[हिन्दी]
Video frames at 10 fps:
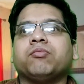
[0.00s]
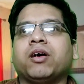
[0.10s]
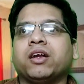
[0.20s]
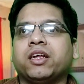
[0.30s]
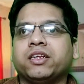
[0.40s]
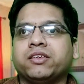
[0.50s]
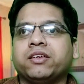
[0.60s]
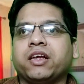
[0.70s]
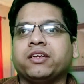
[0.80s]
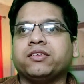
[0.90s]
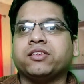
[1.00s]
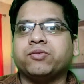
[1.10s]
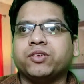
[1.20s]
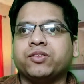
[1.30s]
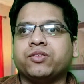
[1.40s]
बांग्लादेश लेजेंड्स के
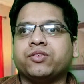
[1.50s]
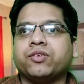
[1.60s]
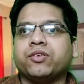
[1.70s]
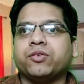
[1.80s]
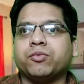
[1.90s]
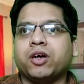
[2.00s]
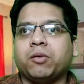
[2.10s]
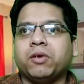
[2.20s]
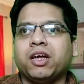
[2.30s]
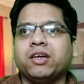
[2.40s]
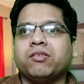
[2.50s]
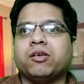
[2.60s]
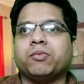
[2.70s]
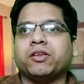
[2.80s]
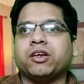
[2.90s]
बीच दोस्तों और जो मुकाबला ही
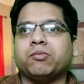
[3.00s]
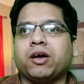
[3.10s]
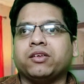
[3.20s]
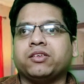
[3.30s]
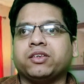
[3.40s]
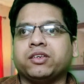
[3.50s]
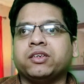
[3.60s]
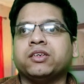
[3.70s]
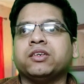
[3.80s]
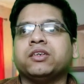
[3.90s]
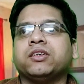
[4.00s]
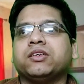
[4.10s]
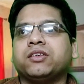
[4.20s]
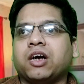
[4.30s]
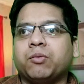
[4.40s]
होगा पंद्रह मार्च की
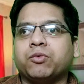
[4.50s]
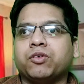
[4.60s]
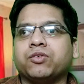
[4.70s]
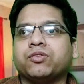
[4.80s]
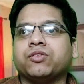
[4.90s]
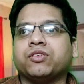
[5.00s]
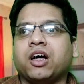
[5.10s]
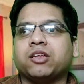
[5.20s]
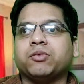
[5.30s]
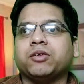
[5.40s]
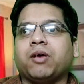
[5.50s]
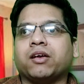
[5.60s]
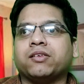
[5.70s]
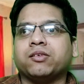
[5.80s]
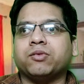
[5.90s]
शाम को दोस्तों सात बजे
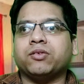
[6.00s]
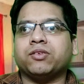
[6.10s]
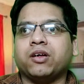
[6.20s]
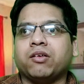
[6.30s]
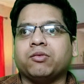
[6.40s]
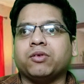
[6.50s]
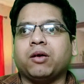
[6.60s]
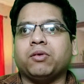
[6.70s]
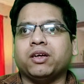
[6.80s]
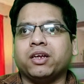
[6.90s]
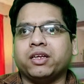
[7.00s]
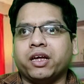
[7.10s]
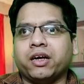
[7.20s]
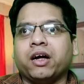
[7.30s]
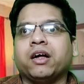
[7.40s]
भारतीय समय अनुसार और जो मुकाबला खेला
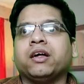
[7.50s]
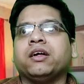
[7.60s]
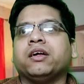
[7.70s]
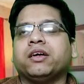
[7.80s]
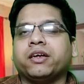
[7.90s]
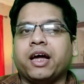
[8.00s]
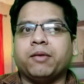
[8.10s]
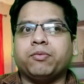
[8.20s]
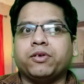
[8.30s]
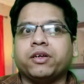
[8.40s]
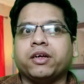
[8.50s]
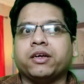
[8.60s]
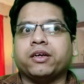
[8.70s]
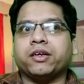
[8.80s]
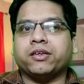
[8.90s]
जाएगा रायपुर के
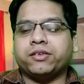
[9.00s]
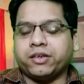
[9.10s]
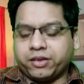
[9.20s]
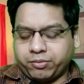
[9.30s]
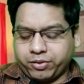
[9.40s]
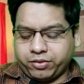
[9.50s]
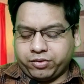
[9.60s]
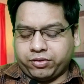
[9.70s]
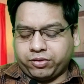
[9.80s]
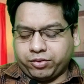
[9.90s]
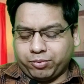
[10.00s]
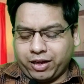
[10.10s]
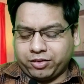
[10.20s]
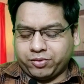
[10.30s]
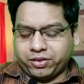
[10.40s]
क्रिकेट स्टेडियम में दोस्तों तो
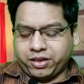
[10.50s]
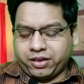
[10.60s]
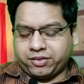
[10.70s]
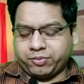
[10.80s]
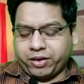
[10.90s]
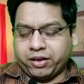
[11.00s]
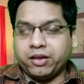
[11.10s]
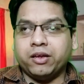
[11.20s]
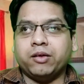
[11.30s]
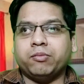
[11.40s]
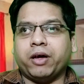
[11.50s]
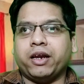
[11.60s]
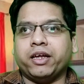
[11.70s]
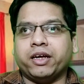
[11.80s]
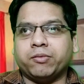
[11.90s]
मैच में जाने से
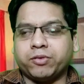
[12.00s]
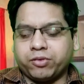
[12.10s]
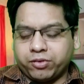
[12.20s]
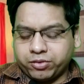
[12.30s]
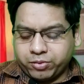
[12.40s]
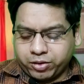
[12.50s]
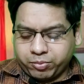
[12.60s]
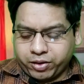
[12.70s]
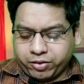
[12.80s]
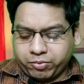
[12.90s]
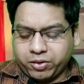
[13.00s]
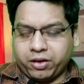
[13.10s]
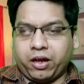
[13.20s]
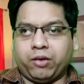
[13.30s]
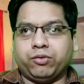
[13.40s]
पहले अगर मैं दोनों टीमों के प्लेयरों
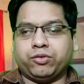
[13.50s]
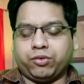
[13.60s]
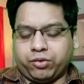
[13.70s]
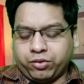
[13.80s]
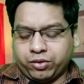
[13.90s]
पर न डालूँ तो